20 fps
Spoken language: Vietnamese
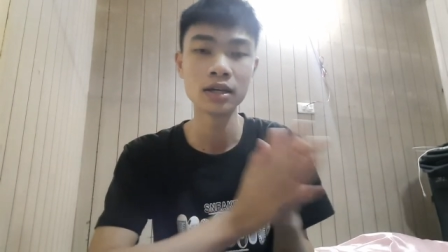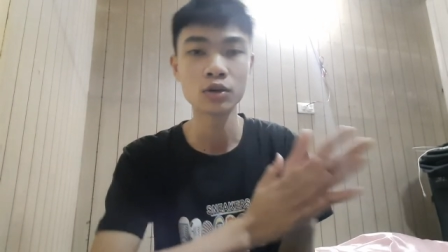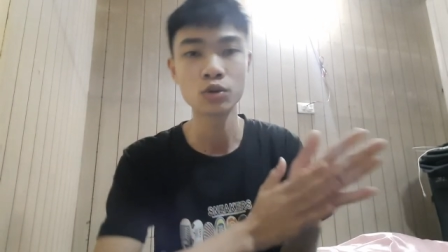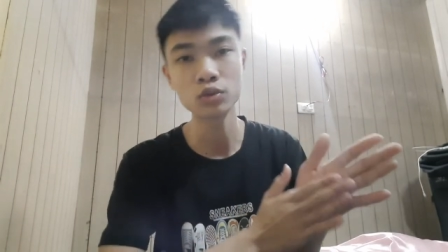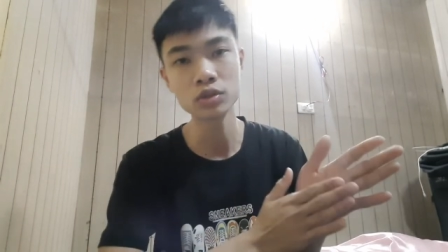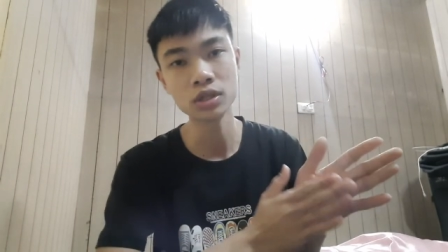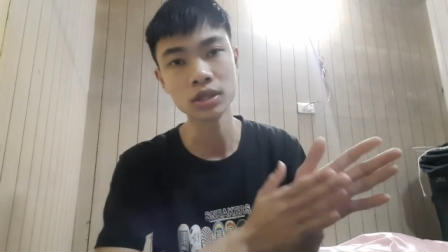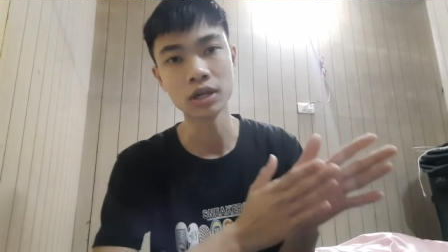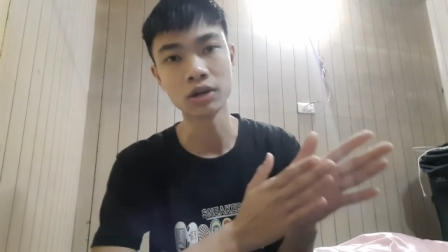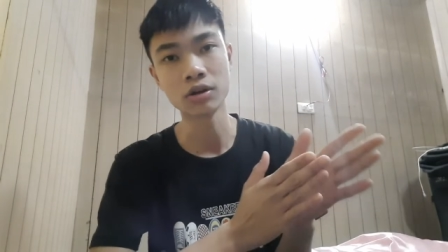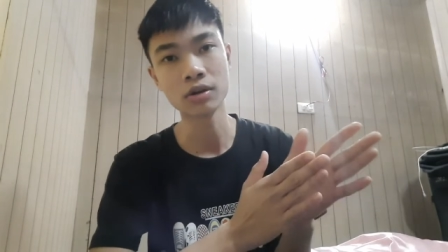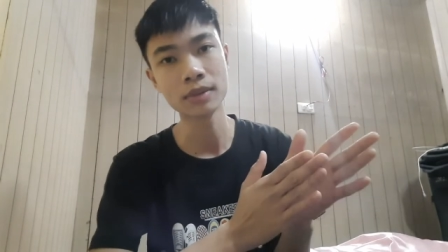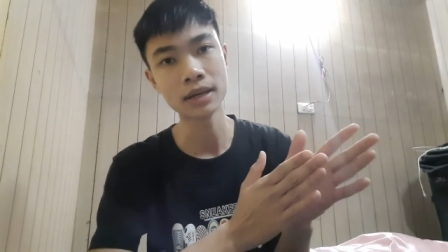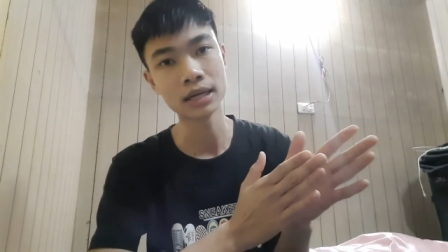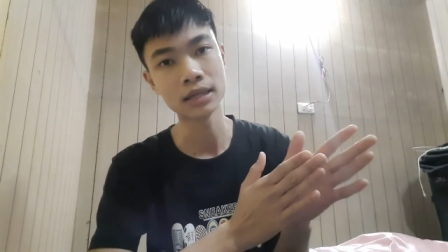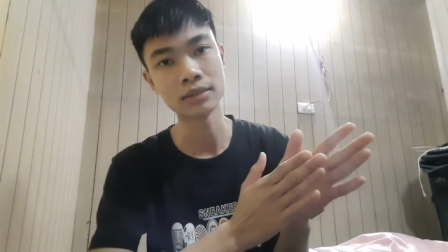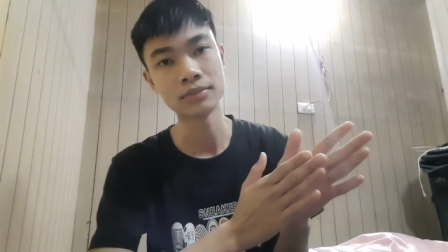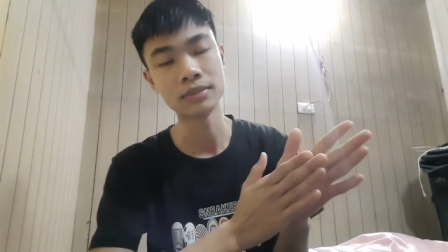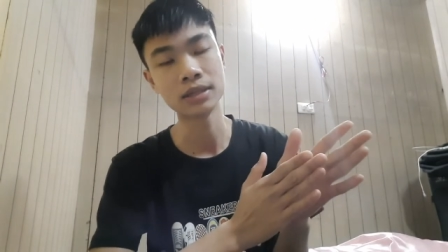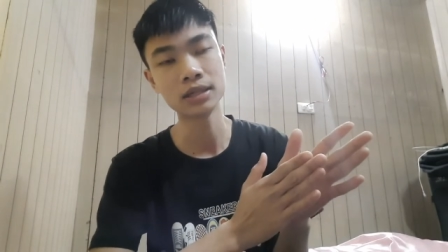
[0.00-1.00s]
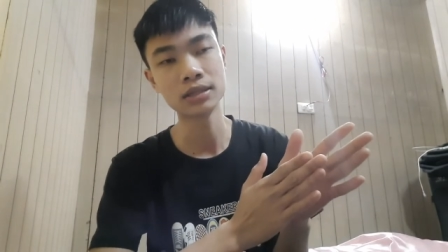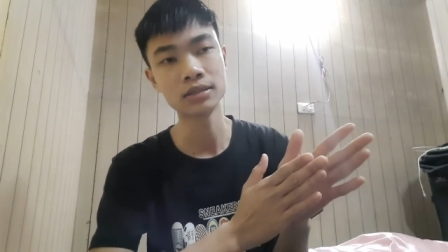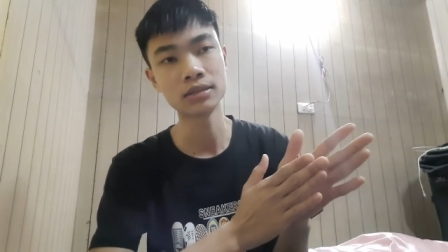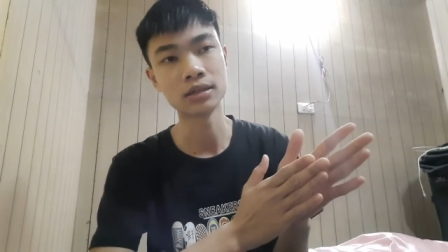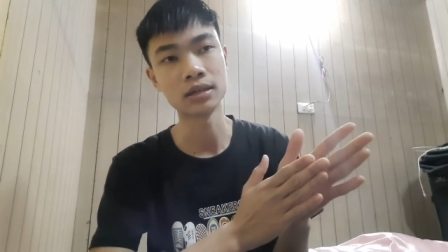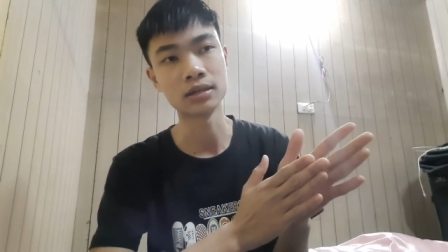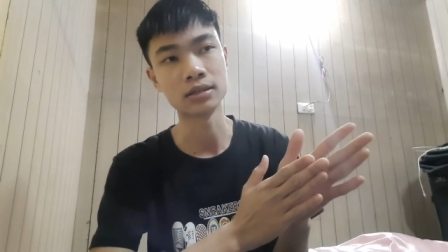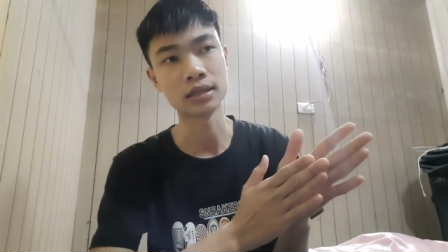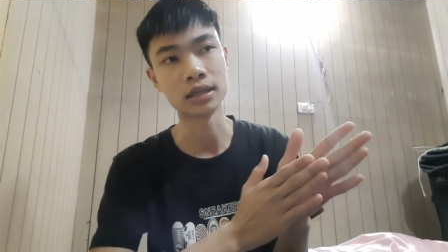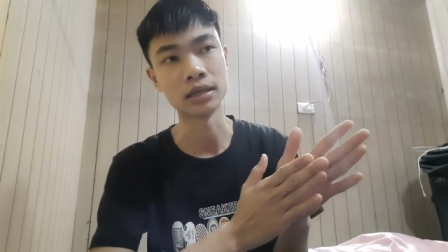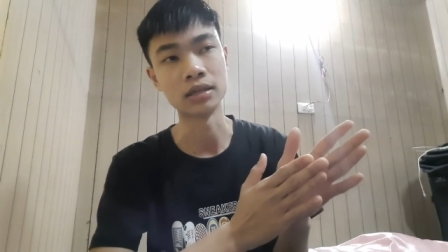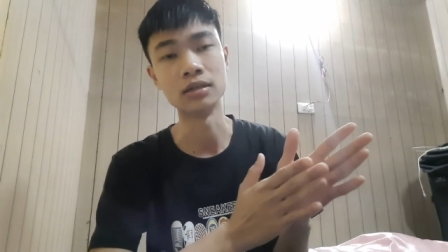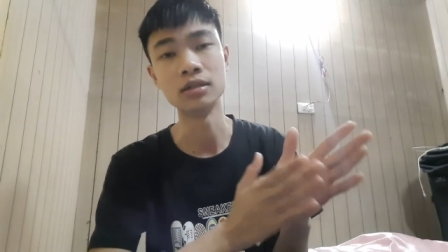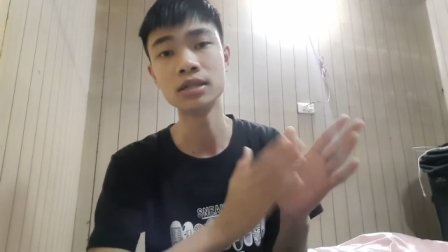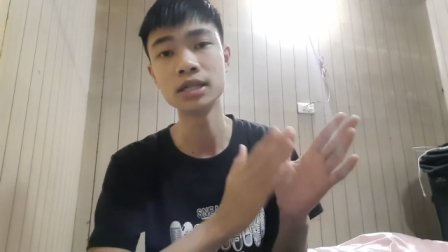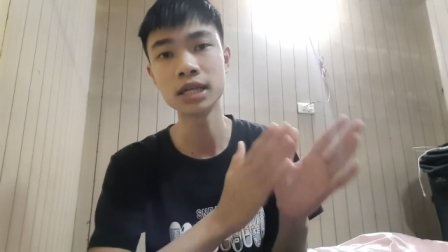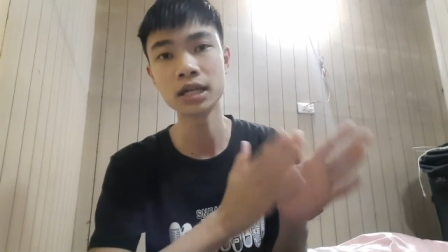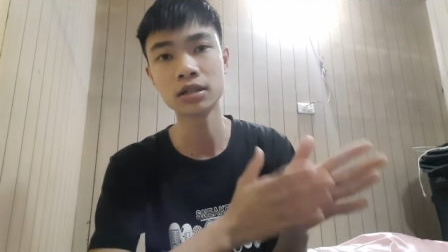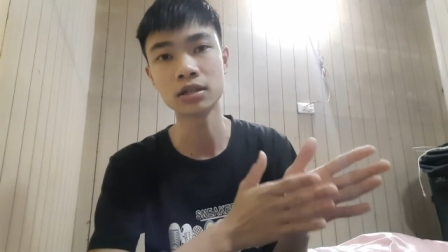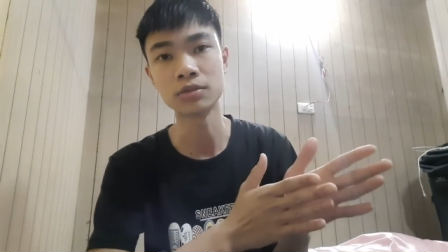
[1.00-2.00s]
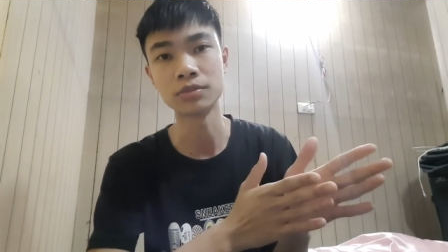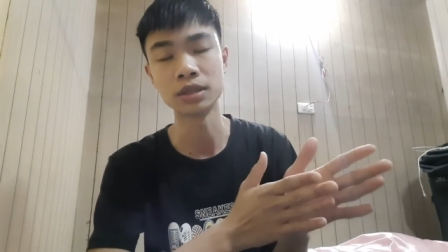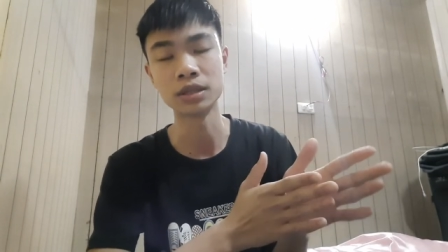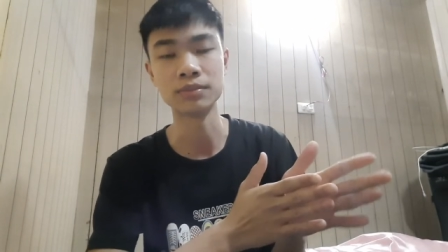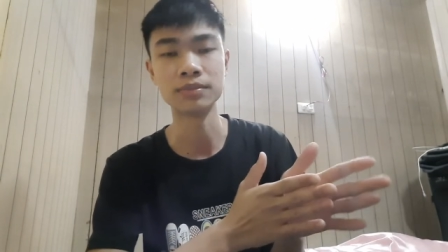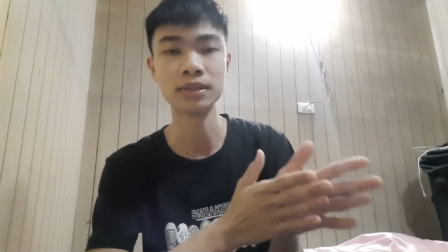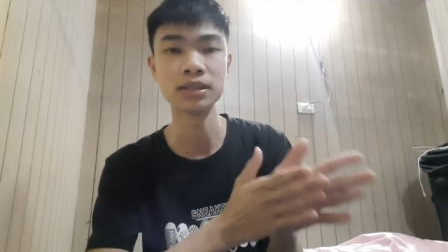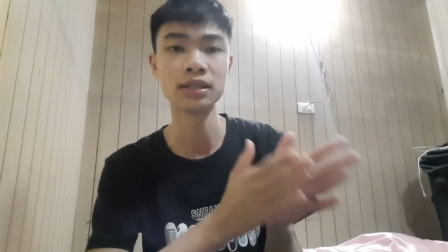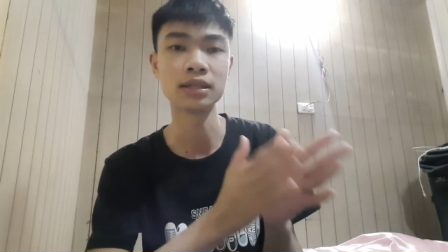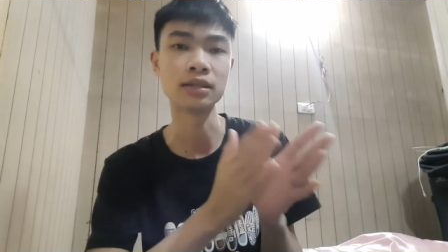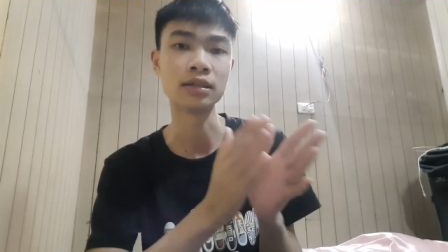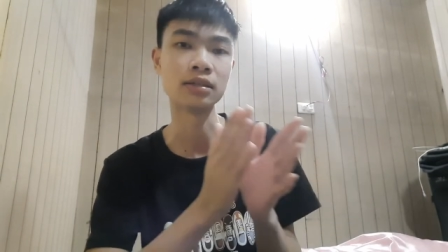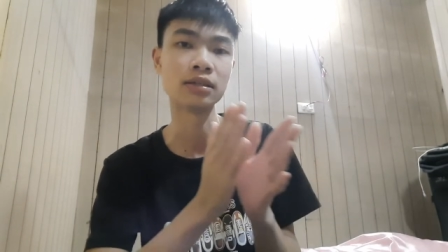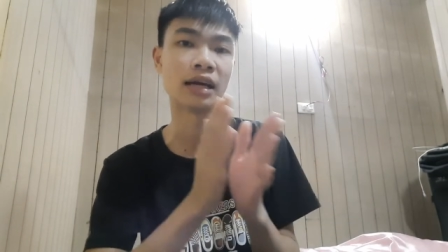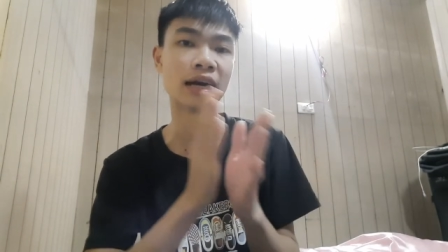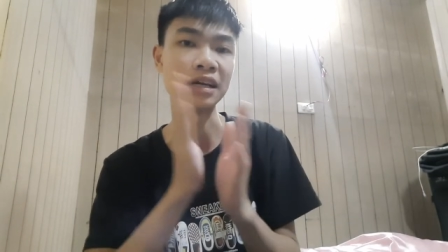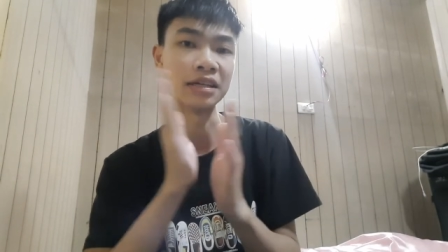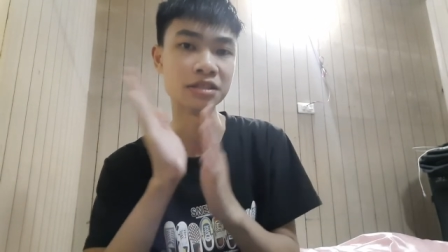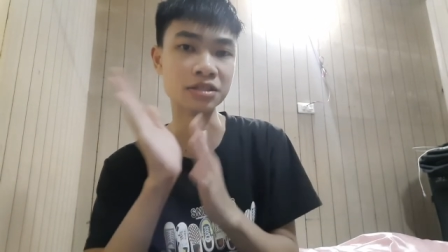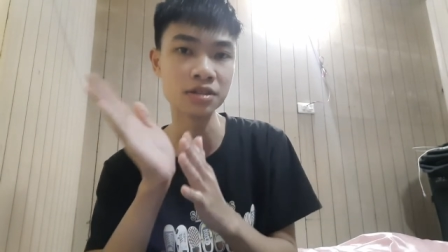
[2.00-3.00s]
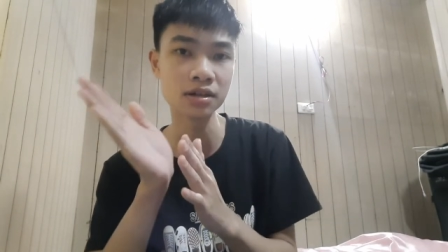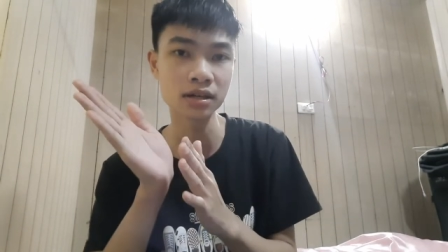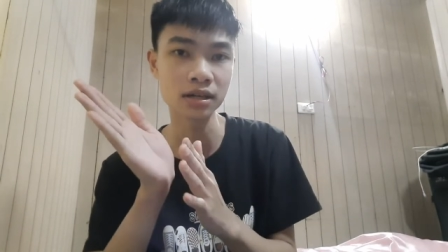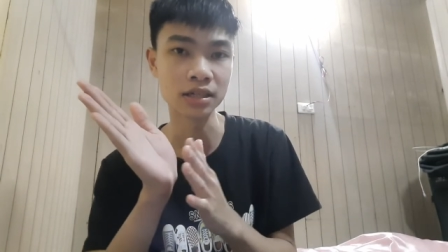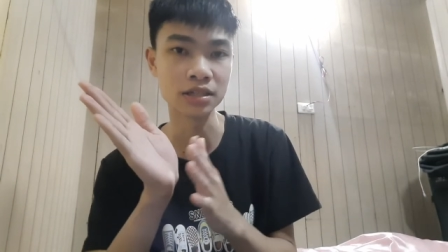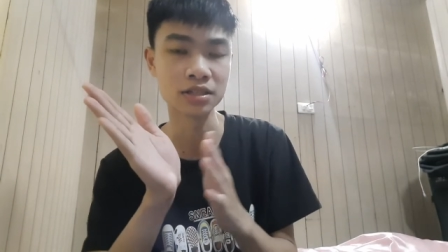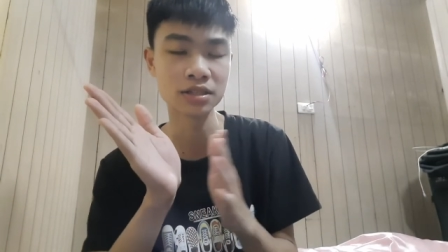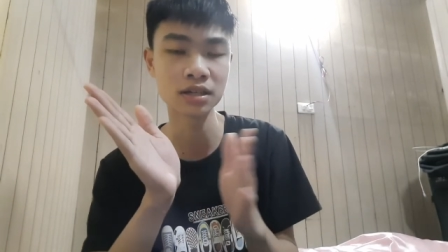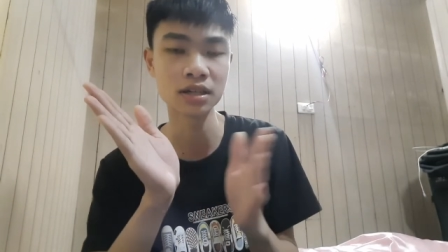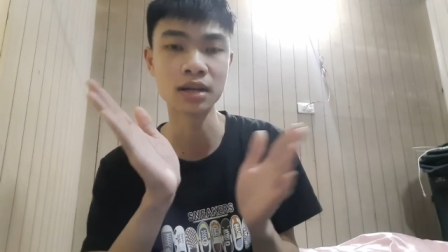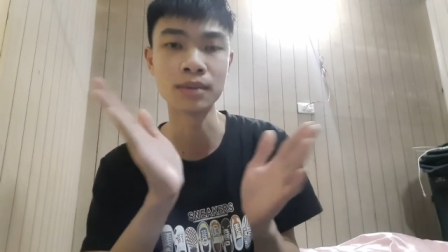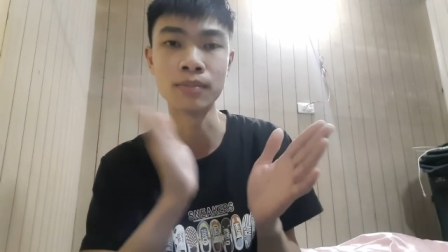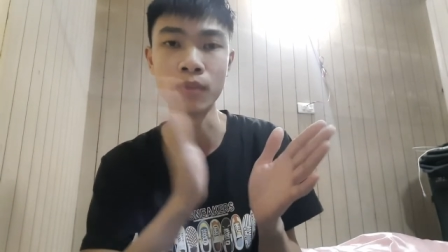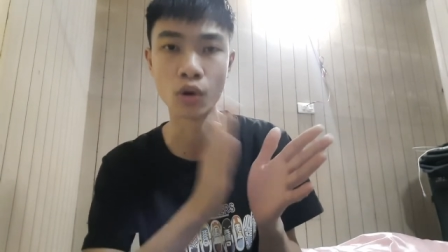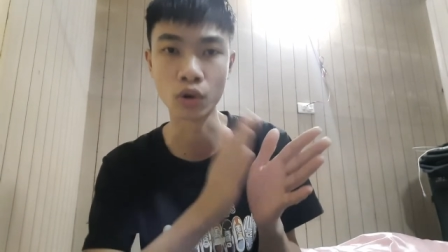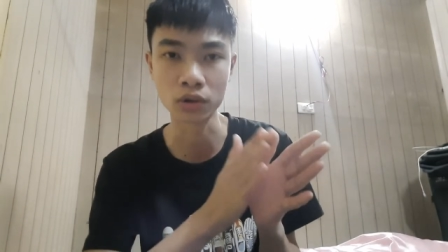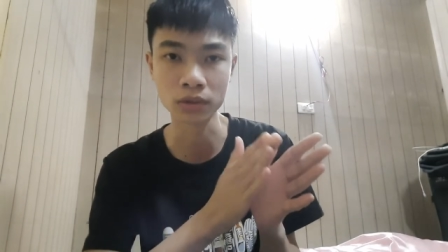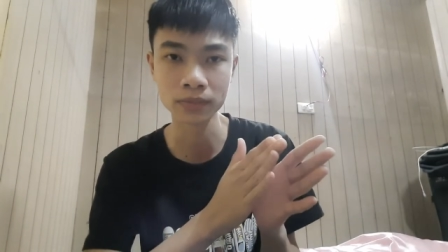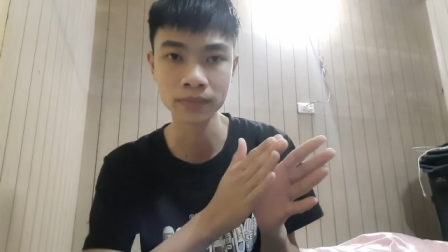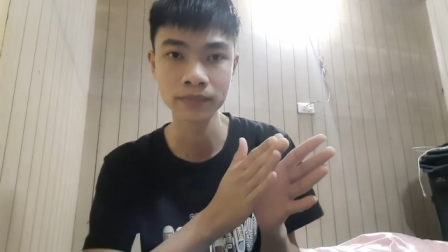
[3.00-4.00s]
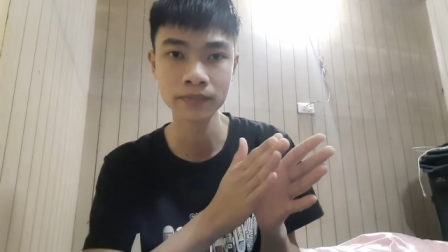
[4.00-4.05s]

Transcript: Cũng như kiểu các bạn biết à, tỉnh Hưng Yên của mình với tỉnh Hải Dương ngày xưa là một,